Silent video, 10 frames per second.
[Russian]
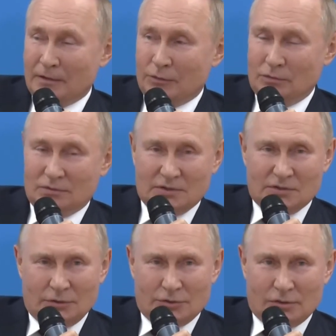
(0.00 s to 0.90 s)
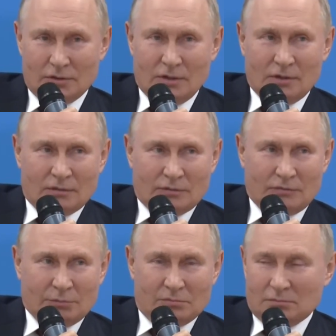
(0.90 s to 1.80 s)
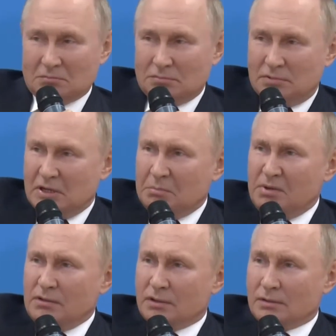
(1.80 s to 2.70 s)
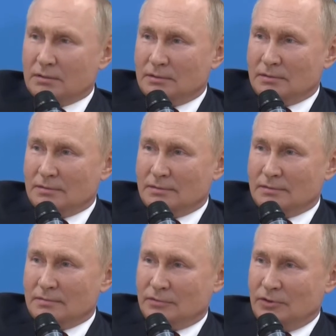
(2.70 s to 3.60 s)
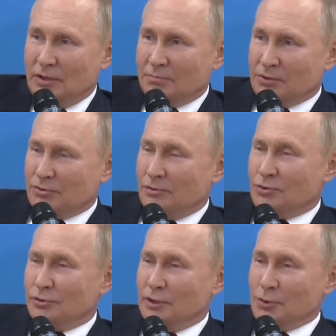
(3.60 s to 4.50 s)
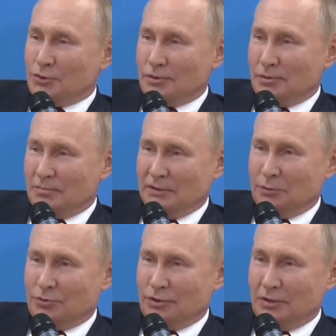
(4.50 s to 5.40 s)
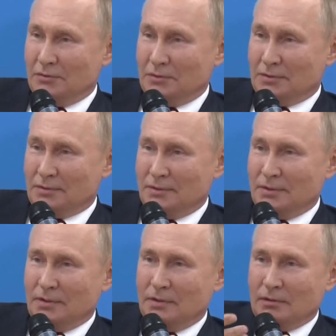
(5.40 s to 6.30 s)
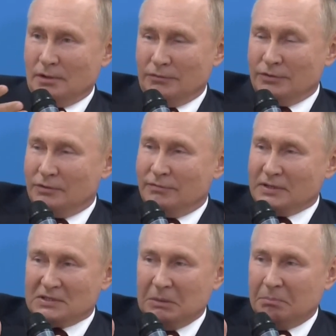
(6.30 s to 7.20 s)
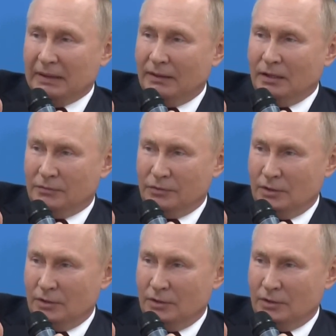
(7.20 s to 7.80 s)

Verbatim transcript: Говорю, Сан Саныч, а вам не обидно, я почти начинающий молодой человек, а вы 25 лет в